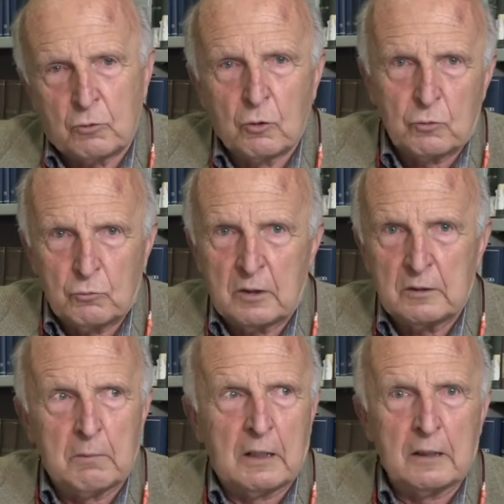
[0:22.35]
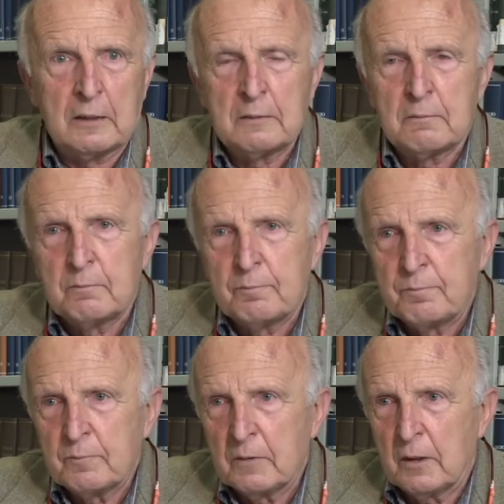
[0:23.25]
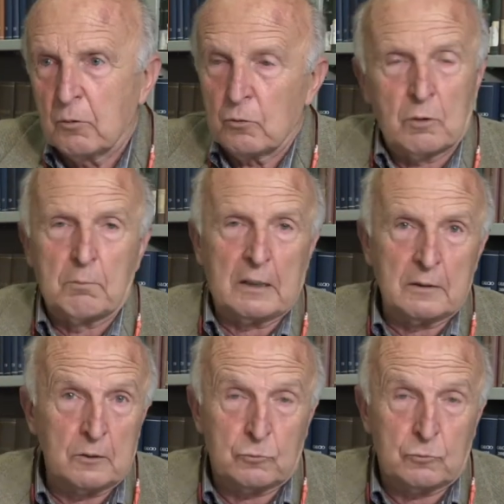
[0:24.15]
con un animale e con un animale del